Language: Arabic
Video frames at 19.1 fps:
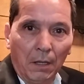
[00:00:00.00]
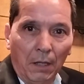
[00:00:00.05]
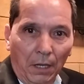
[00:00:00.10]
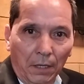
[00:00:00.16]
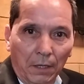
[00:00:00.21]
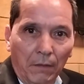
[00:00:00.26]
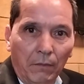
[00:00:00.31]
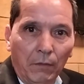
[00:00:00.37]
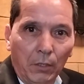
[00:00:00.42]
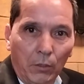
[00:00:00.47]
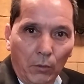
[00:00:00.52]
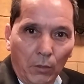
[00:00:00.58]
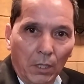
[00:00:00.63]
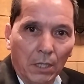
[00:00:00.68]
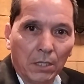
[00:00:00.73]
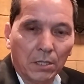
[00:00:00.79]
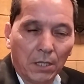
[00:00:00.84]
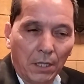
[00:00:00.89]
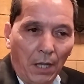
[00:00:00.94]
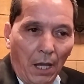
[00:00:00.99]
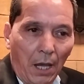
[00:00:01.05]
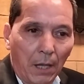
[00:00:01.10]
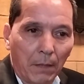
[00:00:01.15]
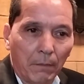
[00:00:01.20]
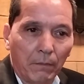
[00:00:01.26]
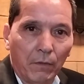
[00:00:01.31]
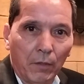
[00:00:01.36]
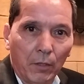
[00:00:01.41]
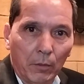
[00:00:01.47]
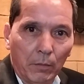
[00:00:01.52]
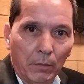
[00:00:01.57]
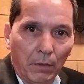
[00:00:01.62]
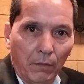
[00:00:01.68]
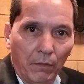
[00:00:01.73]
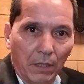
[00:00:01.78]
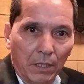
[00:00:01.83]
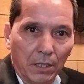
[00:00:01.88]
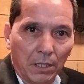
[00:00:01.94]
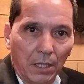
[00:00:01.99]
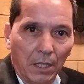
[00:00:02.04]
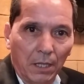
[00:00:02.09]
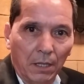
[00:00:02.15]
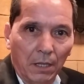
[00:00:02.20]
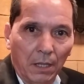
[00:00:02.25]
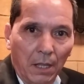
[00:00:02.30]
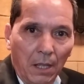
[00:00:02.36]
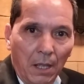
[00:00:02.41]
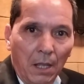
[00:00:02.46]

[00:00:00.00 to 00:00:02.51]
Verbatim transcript: عندي فيديوهات تنحارب فيهم الفساد